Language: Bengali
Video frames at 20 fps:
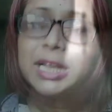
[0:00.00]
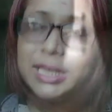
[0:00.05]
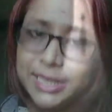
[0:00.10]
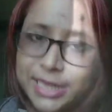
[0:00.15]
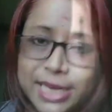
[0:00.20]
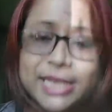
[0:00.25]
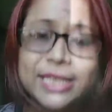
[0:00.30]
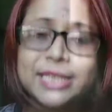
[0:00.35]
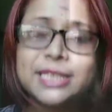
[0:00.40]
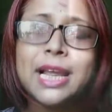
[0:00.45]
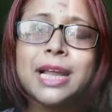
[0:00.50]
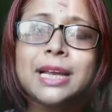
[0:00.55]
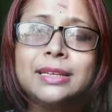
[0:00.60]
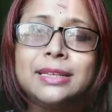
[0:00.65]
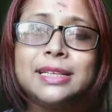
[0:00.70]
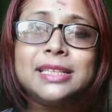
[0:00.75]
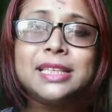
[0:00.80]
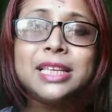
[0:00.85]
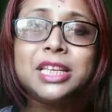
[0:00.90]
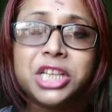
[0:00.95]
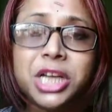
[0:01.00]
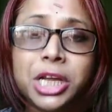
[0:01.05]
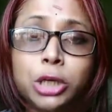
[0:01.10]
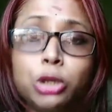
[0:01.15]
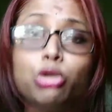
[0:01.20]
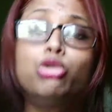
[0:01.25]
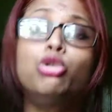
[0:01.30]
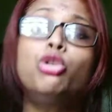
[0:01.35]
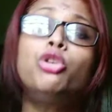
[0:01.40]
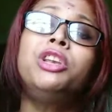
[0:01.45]
ঠিকঠাক
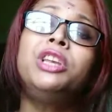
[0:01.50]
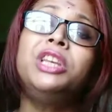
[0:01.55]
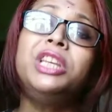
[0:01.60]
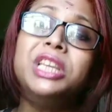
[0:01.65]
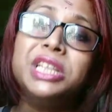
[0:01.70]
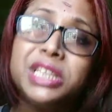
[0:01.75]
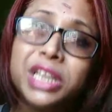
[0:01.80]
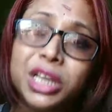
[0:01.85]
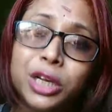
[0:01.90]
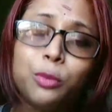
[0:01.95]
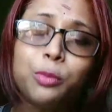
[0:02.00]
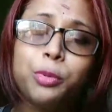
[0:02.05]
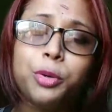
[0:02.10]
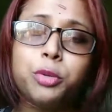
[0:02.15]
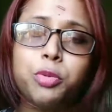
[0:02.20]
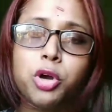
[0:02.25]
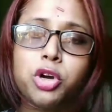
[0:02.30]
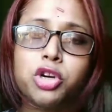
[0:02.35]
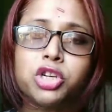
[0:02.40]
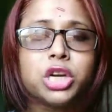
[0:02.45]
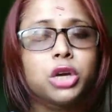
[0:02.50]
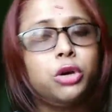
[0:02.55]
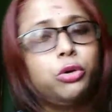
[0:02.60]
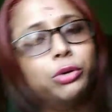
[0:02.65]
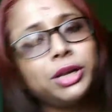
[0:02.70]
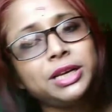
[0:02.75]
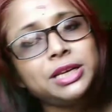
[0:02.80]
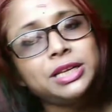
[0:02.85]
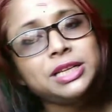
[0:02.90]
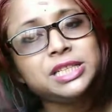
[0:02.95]
ডিসিশনগুলো নিজের ওপর ভরসা
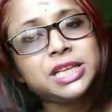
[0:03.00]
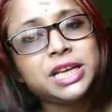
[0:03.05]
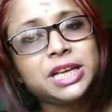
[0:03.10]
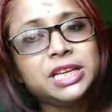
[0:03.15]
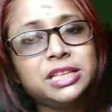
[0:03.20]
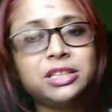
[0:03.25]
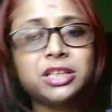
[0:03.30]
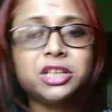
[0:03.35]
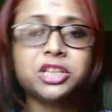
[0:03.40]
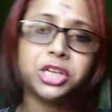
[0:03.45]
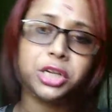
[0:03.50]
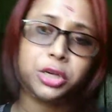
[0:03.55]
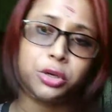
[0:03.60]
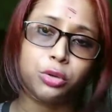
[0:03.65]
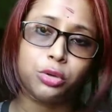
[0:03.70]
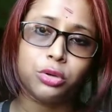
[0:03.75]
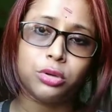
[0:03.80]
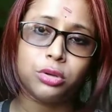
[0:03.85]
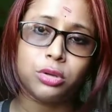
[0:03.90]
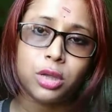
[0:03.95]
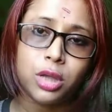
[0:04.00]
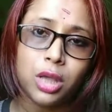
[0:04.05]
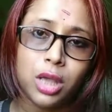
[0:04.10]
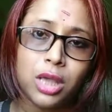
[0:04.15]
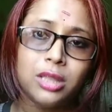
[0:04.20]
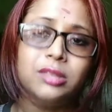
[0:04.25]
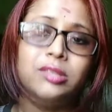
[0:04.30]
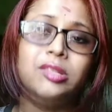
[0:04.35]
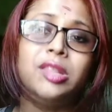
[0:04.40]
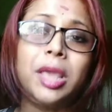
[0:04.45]
করে নিজেই নিতে শেখো
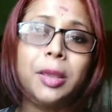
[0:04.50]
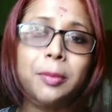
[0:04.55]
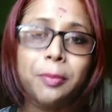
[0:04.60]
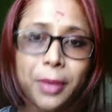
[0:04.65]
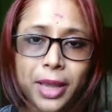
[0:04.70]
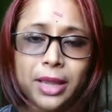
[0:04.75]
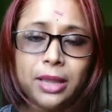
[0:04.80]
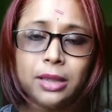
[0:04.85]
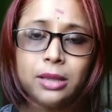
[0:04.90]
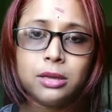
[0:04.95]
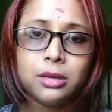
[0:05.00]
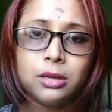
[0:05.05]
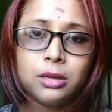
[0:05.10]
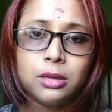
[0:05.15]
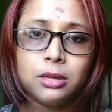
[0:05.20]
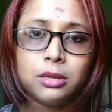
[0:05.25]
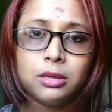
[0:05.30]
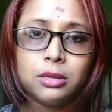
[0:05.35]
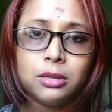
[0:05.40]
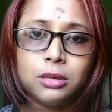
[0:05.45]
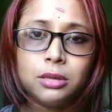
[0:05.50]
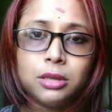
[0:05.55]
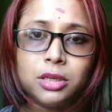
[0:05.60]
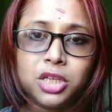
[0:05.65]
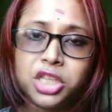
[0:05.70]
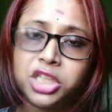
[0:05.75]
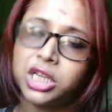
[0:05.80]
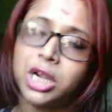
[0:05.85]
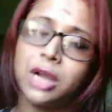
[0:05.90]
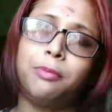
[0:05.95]
দেখবে
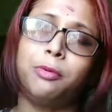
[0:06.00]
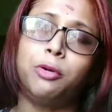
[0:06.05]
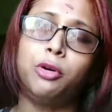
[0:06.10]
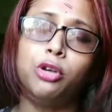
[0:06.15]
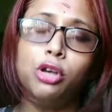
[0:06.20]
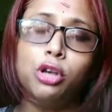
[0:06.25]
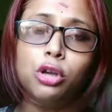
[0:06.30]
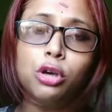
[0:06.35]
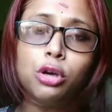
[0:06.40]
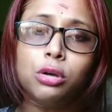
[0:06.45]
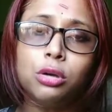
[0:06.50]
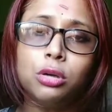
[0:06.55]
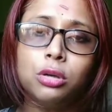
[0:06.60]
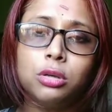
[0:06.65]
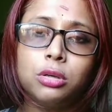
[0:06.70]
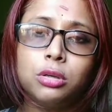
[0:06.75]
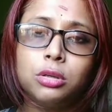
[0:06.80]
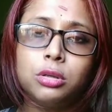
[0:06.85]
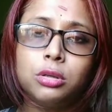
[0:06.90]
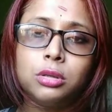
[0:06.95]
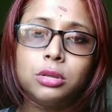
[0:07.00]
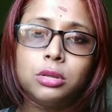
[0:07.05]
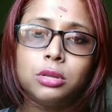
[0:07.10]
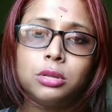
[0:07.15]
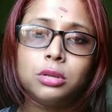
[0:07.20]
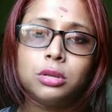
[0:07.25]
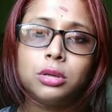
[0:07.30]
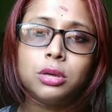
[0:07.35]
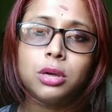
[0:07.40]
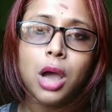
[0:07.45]
সাফল্য
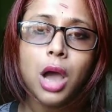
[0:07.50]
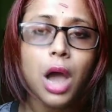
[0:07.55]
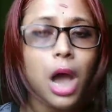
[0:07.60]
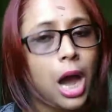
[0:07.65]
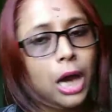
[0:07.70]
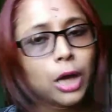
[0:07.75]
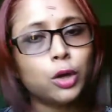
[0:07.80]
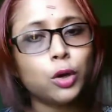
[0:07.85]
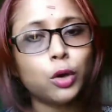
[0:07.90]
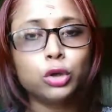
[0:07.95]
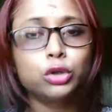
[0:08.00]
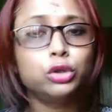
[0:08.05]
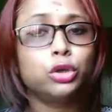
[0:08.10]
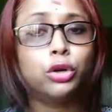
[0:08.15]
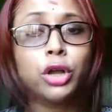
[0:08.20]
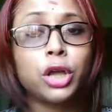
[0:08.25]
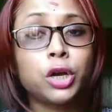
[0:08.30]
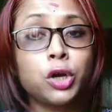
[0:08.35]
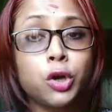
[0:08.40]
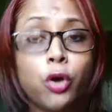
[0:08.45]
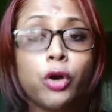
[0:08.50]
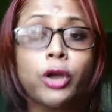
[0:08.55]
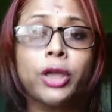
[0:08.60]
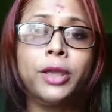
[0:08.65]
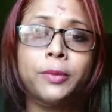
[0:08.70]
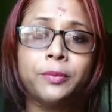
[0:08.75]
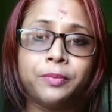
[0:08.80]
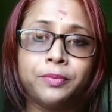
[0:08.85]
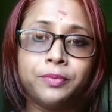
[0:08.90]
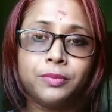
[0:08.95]
আর অধরা নয়
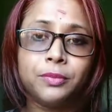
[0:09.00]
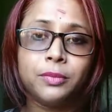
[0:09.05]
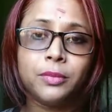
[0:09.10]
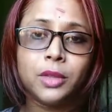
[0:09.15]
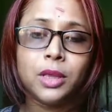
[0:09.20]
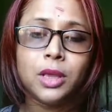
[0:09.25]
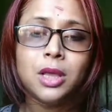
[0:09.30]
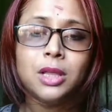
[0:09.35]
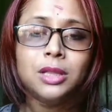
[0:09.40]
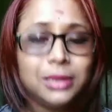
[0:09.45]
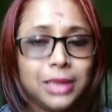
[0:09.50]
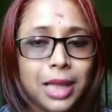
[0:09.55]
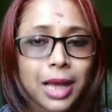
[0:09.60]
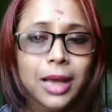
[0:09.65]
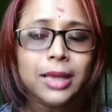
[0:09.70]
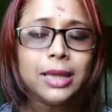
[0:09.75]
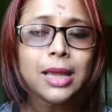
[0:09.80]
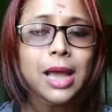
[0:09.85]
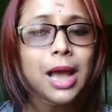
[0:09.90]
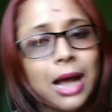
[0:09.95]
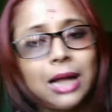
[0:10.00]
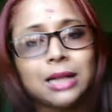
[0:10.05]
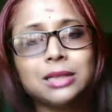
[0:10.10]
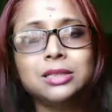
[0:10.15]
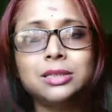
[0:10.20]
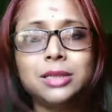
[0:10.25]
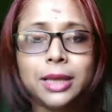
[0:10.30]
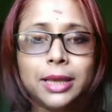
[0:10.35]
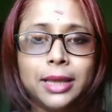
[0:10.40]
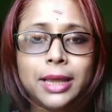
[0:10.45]
তাই আজ
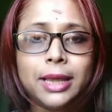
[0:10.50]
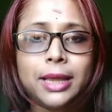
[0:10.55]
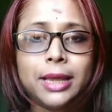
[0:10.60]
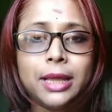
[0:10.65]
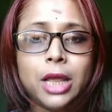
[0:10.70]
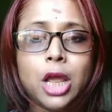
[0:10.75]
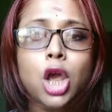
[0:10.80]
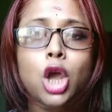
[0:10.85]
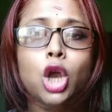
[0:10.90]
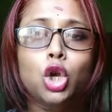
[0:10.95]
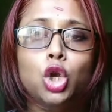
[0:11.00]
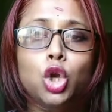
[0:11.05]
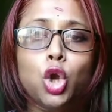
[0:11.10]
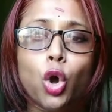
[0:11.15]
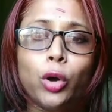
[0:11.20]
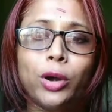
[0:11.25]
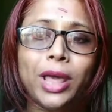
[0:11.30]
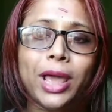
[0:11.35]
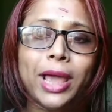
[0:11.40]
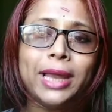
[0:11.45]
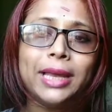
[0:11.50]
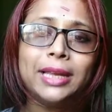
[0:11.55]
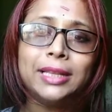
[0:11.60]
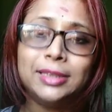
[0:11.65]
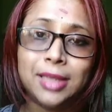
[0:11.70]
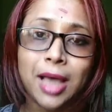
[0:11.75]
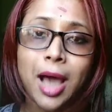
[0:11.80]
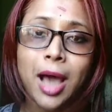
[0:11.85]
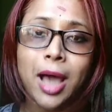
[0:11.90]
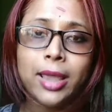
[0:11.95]
থেকে লড়াইয়ের
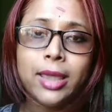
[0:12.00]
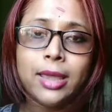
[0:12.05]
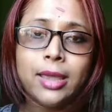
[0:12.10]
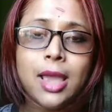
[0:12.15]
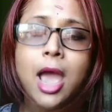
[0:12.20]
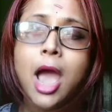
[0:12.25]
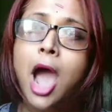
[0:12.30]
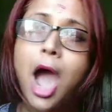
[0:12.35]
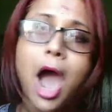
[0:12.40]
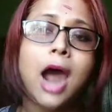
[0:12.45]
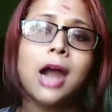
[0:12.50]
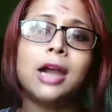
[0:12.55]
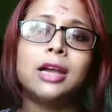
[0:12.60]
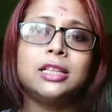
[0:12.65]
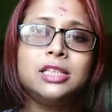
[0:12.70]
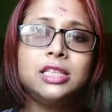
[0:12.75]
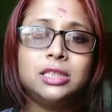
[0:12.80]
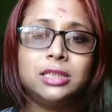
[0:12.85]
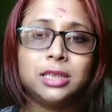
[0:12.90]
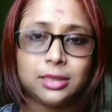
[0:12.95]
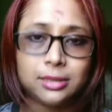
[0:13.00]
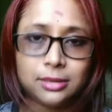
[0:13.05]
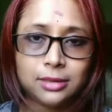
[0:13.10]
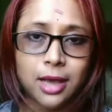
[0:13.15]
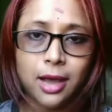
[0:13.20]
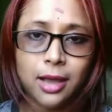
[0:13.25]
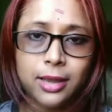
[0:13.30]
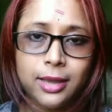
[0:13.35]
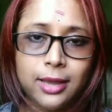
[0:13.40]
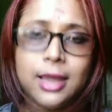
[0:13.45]
দায় হার জিতের
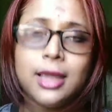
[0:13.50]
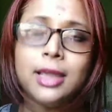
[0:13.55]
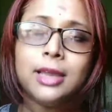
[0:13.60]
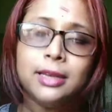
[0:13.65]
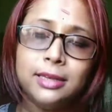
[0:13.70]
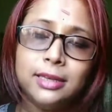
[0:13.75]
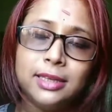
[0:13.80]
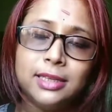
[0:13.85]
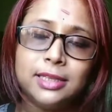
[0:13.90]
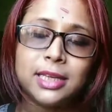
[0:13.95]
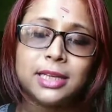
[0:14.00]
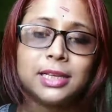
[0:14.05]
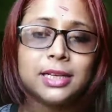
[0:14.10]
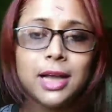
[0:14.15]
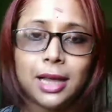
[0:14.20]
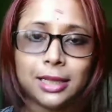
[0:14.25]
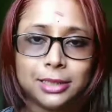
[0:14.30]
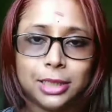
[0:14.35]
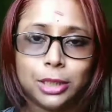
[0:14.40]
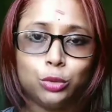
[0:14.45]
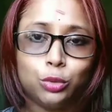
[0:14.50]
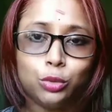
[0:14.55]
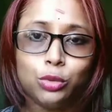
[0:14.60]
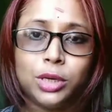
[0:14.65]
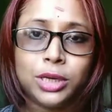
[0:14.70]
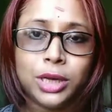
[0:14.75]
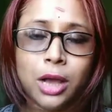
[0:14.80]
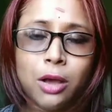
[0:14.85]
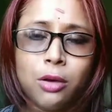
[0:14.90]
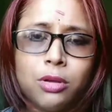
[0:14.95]
দায় নিজের কাঁধে
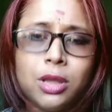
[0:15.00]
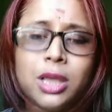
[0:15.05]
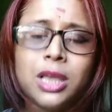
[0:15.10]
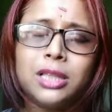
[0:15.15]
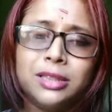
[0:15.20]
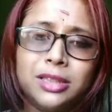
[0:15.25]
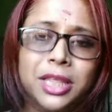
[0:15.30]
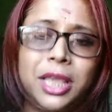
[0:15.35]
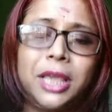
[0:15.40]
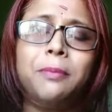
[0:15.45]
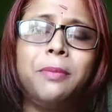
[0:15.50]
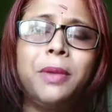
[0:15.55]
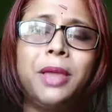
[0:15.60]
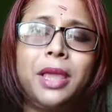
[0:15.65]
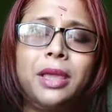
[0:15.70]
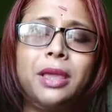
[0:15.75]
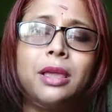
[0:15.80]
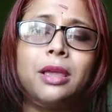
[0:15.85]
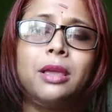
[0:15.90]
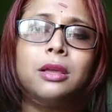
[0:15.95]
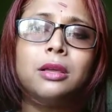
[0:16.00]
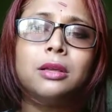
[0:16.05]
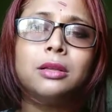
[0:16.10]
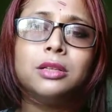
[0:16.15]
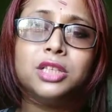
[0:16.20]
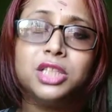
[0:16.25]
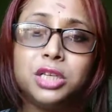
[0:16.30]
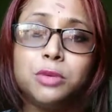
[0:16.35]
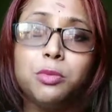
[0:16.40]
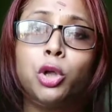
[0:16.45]
তুলে নাও দেখবে
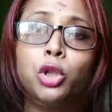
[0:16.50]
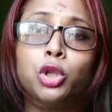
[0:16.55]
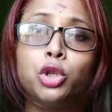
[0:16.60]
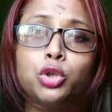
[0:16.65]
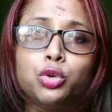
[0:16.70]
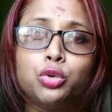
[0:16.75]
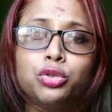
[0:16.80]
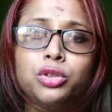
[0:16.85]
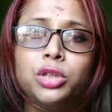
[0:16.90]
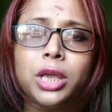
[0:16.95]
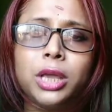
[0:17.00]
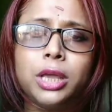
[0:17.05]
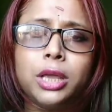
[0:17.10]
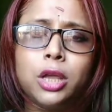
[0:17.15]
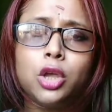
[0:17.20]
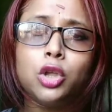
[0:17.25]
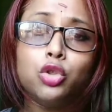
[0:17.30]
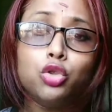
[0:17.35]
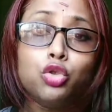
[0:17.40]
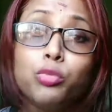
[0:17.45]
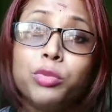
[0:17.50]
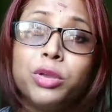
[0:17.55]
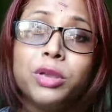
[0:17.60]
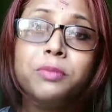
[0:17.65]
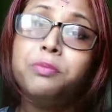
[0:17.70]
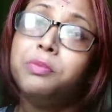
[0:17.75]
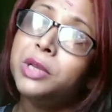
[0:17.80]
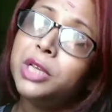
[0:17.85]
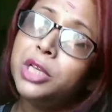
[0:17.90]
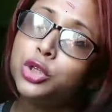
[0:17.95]
জীবন যুদ্ধে তুমি
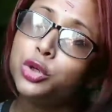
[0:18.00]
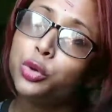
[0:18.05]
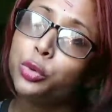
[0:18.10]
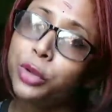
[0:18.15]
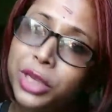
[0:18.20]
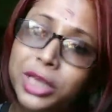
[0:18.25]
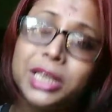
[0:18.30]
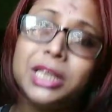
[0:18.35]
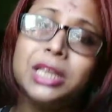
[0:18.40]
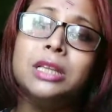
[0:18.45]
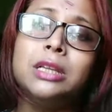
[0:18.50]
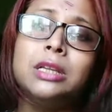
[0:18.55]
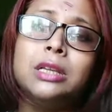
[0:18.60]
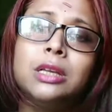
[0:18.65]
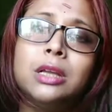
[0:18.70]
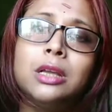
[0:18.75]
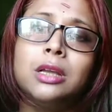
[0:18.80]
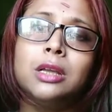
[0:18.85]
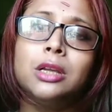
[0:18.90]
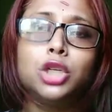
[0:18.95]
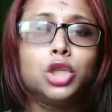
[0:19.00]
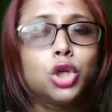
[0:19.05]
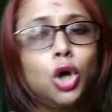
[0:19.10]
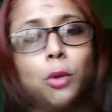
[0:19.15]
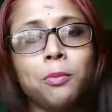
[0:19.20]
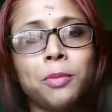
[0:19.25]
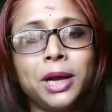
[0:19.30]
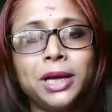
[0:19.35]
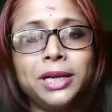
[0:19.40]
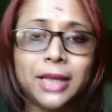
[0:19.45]
বিজয়ী
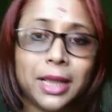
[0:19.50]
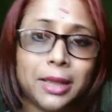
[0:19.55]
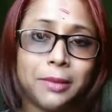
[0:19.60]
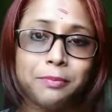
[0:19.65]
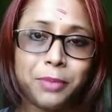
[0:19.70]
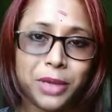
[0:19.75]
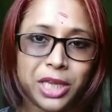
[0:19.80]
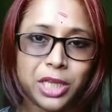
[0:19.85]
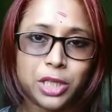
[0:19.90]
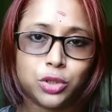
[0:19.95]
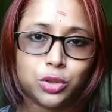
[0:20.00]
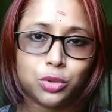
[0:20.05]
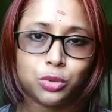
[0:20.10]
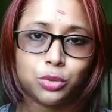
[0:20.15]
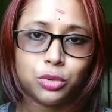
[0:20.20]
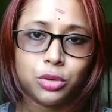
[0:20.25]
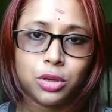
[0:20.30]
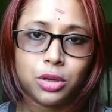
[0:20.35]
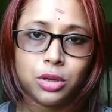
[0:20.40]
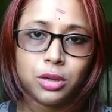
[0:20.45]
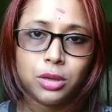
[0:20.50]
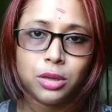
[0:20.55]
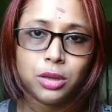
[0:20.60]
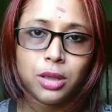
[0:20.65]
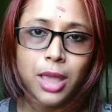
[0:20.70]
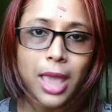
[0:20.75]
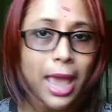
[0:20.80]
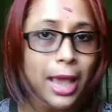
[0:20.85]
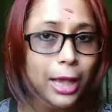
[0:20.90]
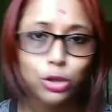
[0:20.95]
সম্মানটাই পেয়েছ
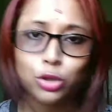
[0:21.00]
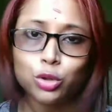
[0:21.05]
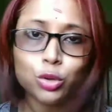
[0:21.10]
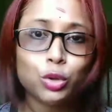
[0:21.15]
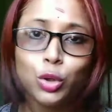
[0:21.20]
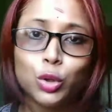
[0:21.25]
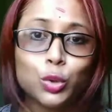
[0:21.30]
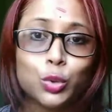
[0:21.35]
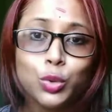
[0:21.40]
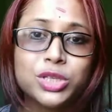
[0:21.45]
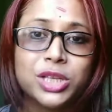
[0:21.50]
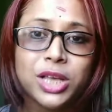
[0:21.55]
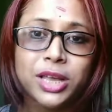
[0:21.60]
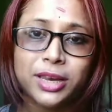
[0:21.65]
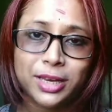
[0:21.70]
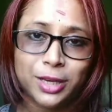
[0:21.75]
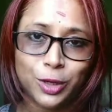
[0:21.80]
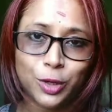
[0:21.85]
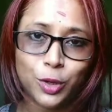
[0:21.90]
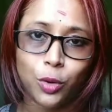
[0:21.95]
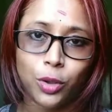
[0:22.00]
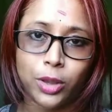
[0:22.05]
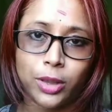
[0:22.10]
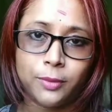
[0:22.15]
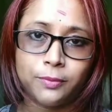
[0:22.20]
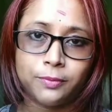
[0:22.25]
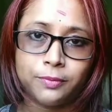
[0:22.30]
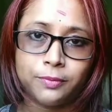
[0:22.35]
একজন লুজারের নয়